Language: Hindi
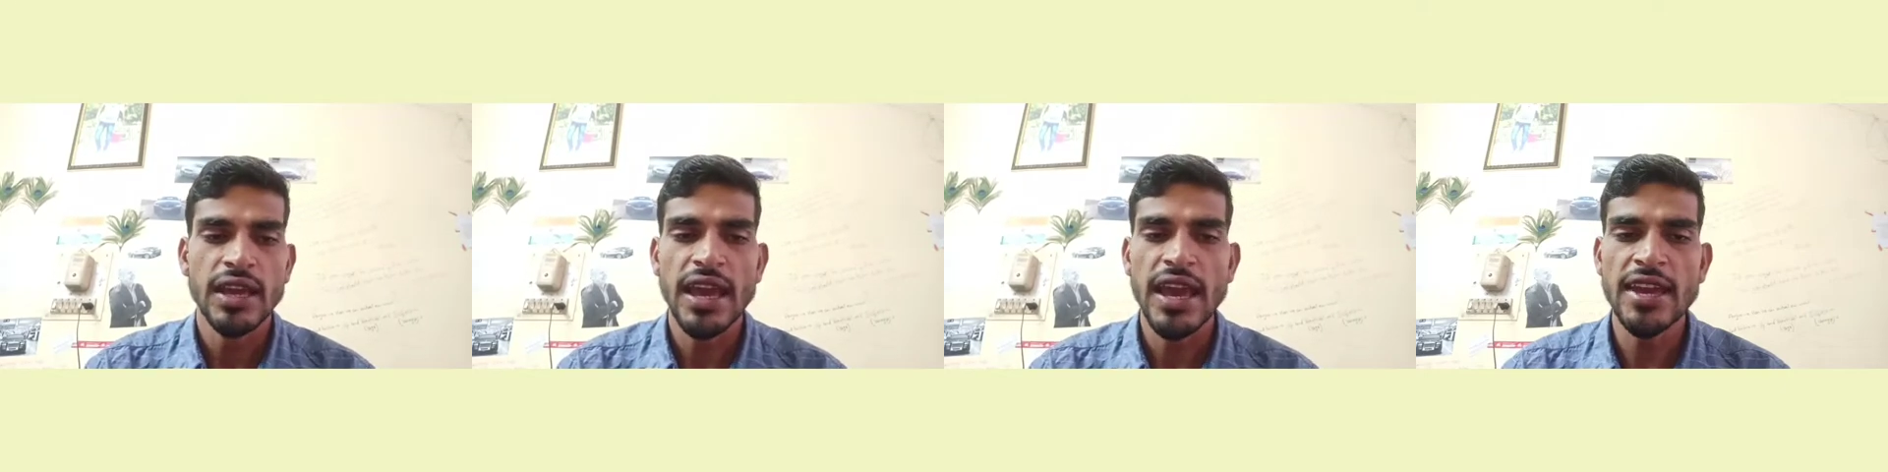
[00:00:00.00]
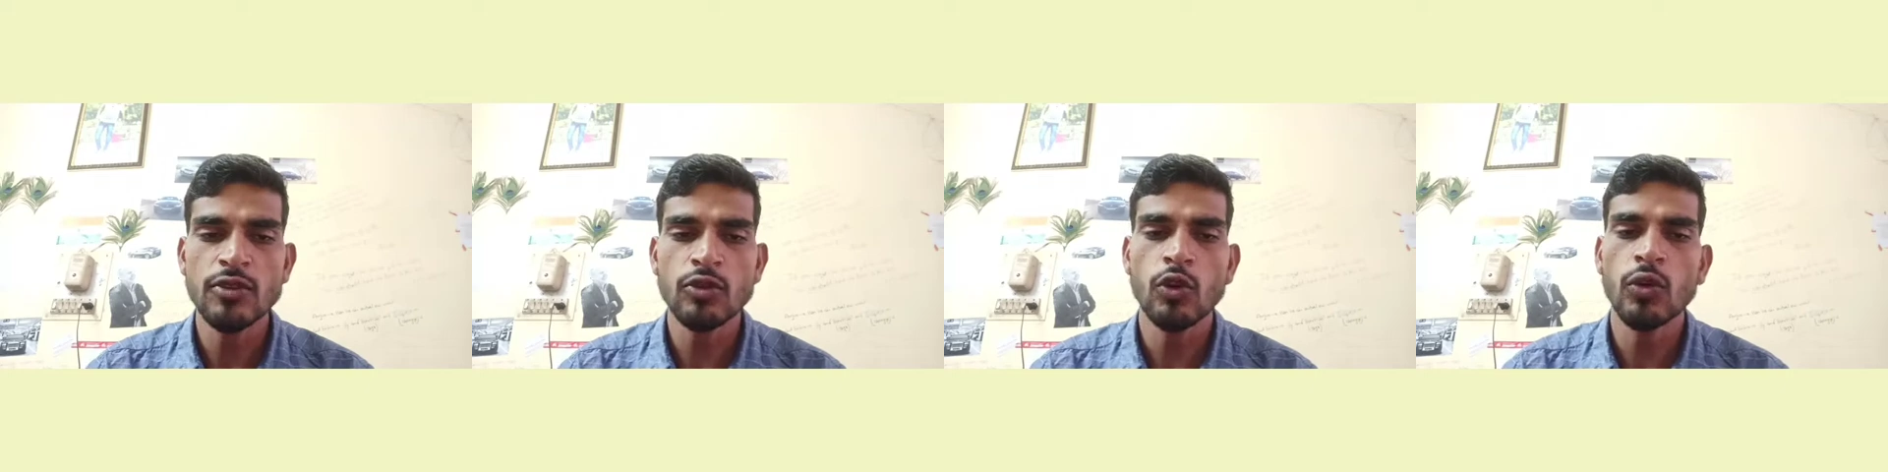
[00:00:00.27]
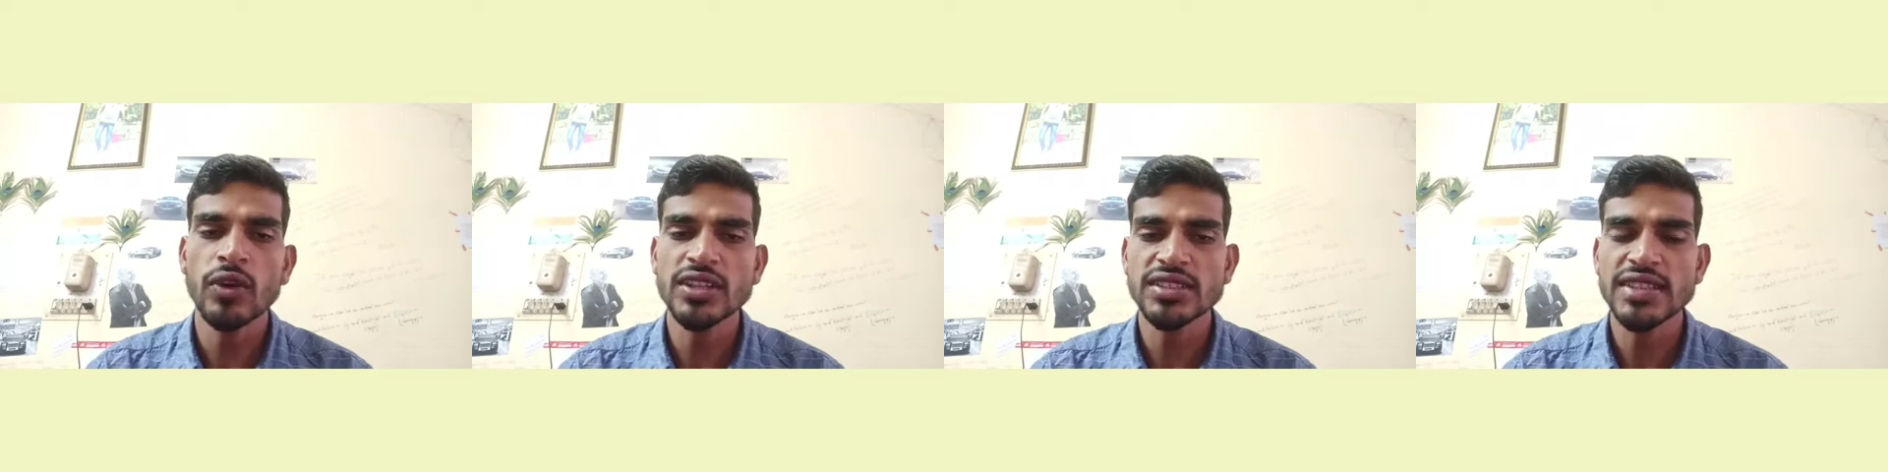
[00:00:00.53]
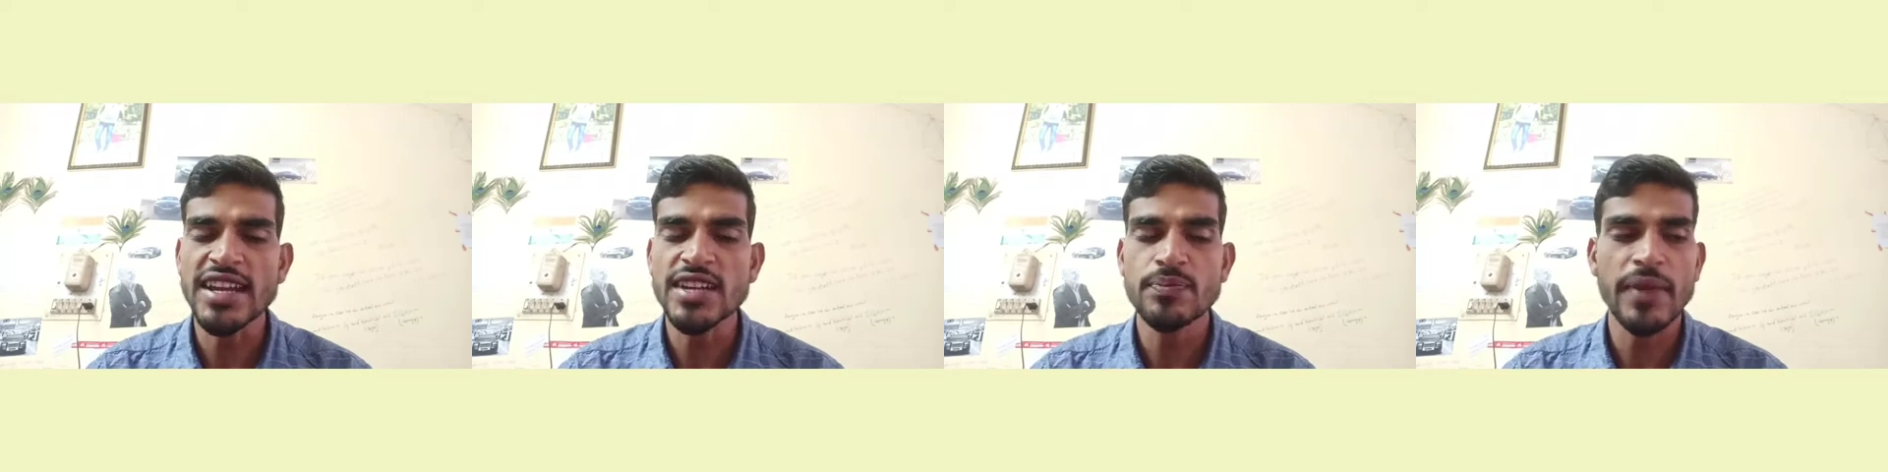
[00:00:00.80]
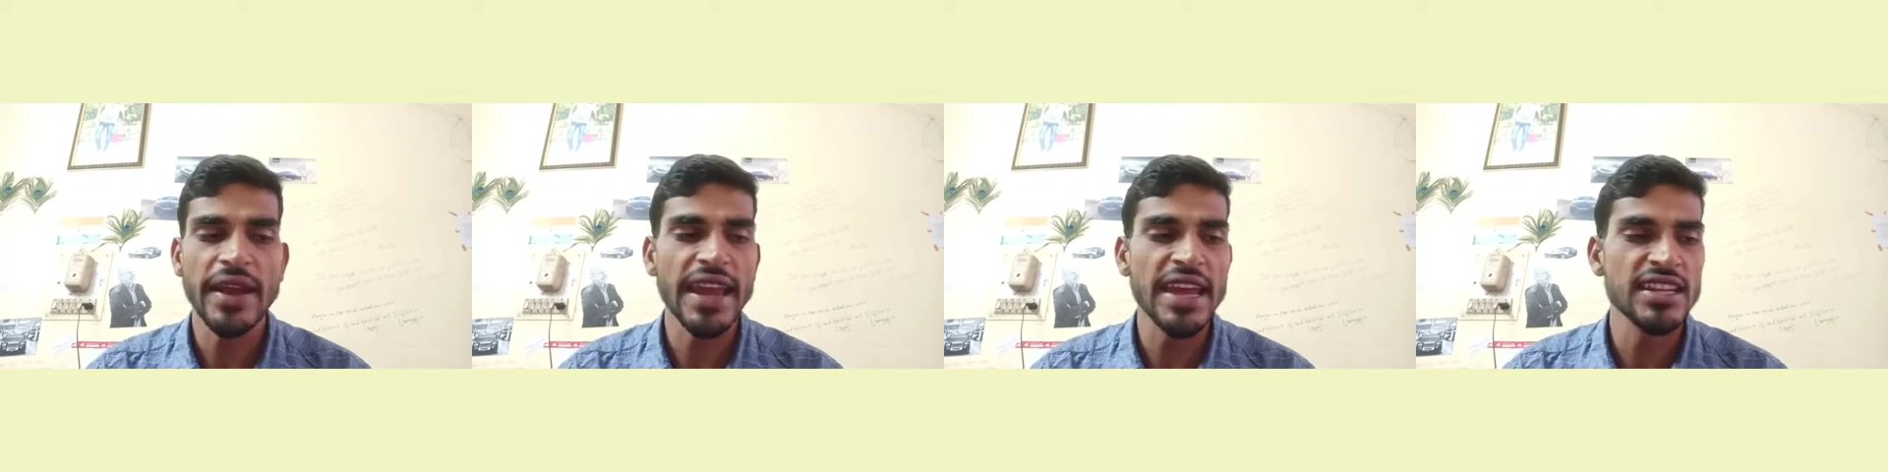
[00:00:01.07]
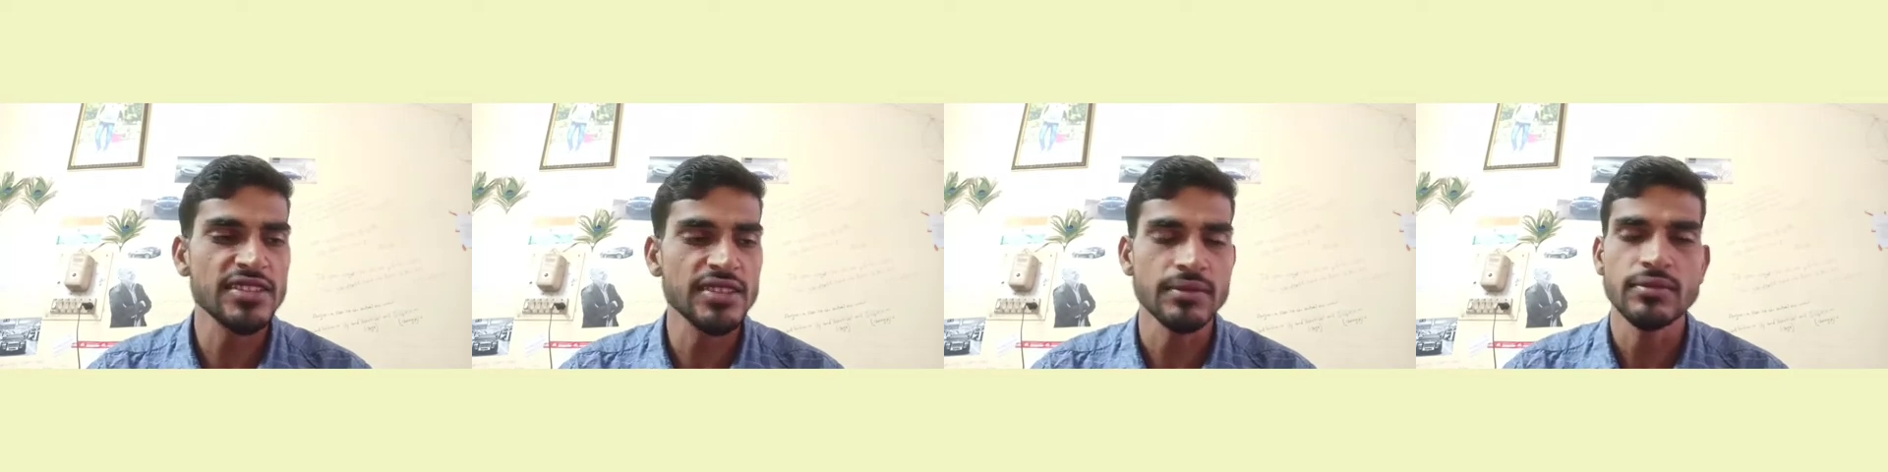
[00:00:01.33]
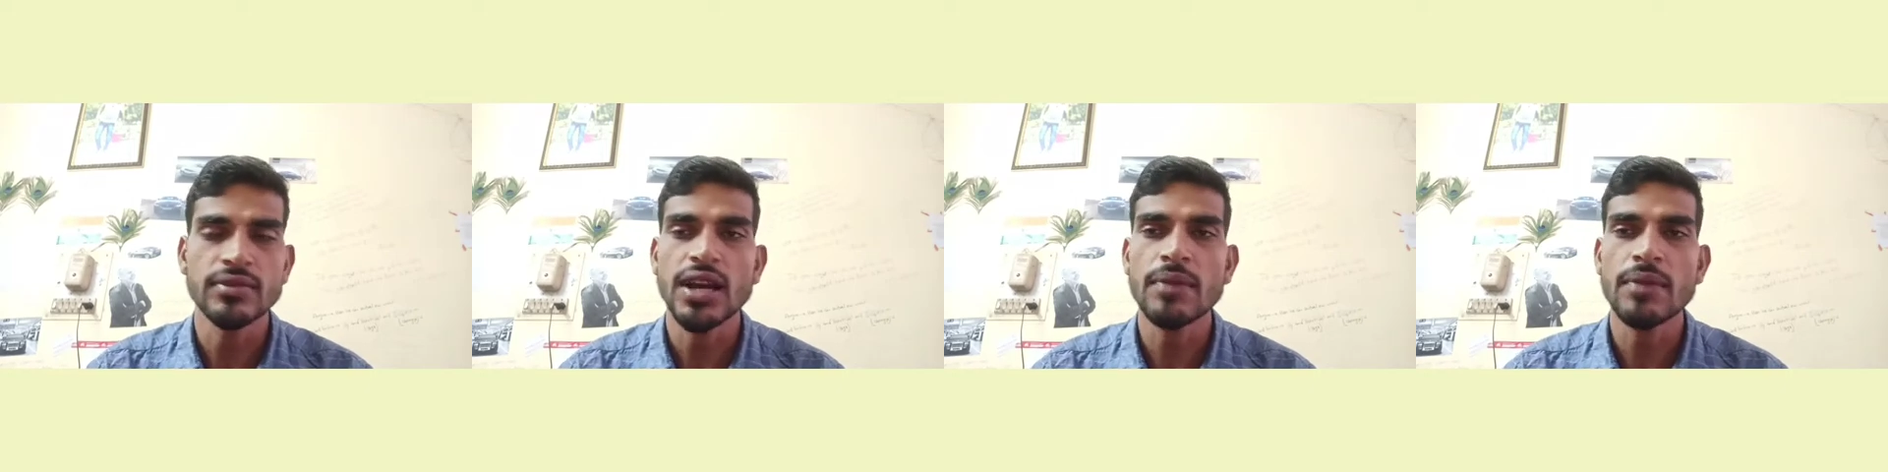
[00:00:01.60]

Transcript: एन ओवरसाइट मैकेनिज्म